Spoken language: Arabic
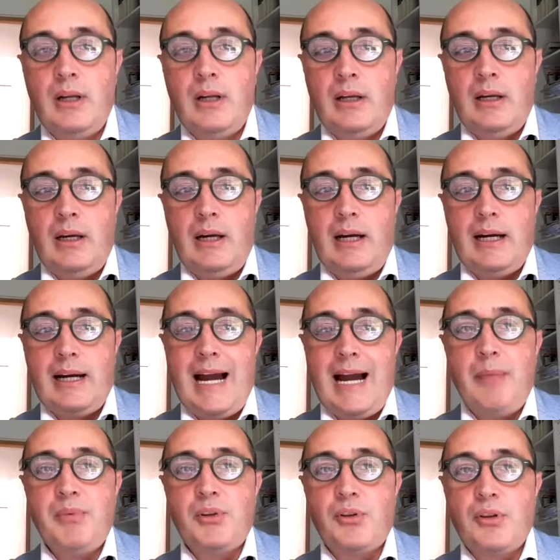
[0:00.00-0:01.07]
آه،
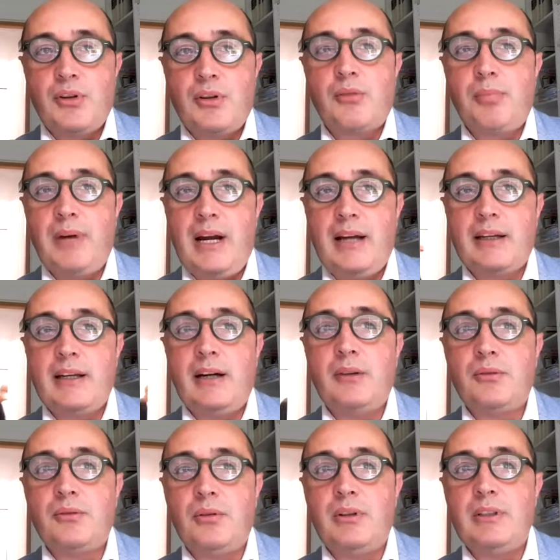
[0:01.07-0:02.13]
الخطأ أن
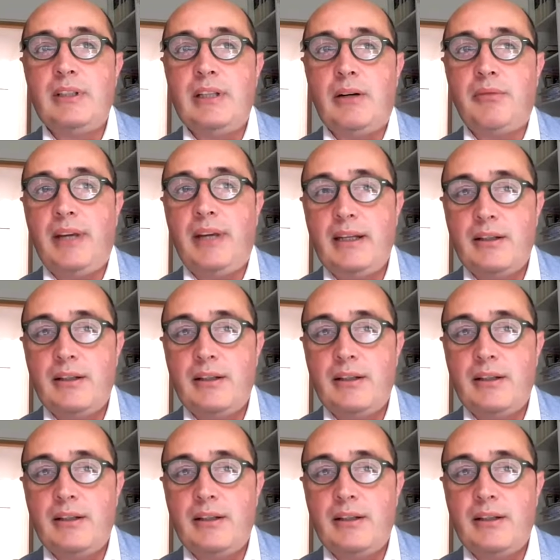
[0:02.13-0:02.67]
نتحدث عن